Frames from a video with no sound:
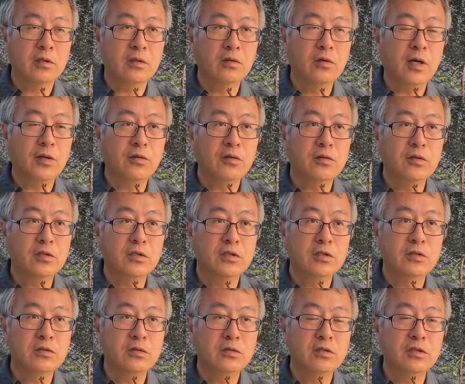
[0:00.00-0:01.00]
5月の
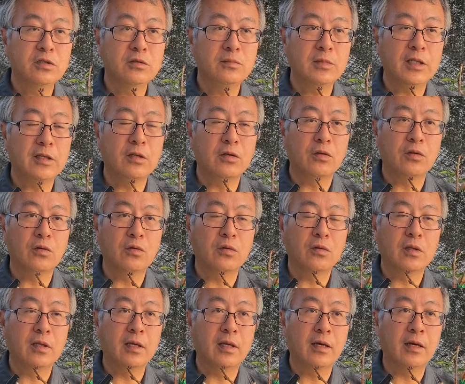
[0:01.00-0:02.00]
中旬までのとこ
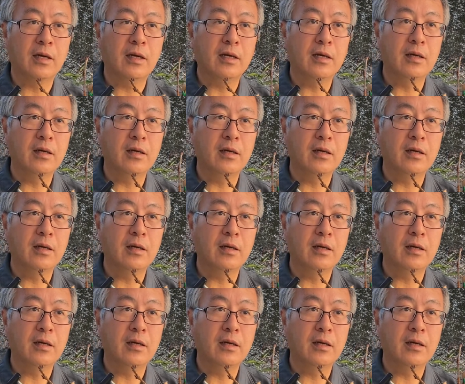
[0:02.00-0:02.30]
ろで